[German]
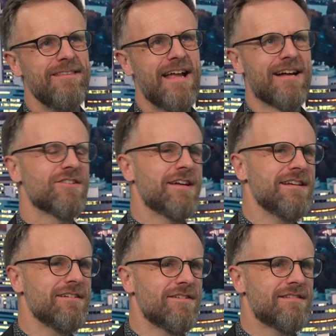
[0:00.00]
Na, also an
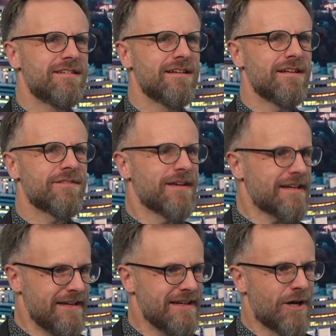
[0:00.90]
den, der, es war
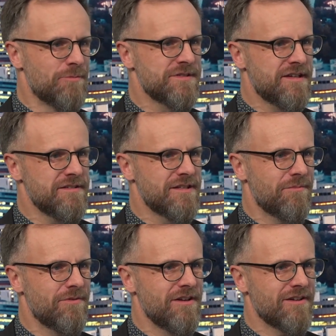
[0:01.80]
keine Glaubenskrise, da
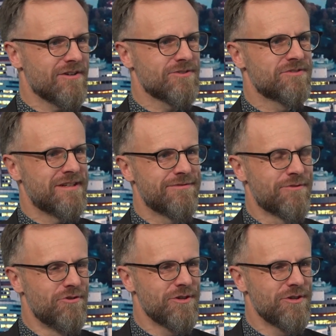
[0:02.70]
bin ich auch total froh.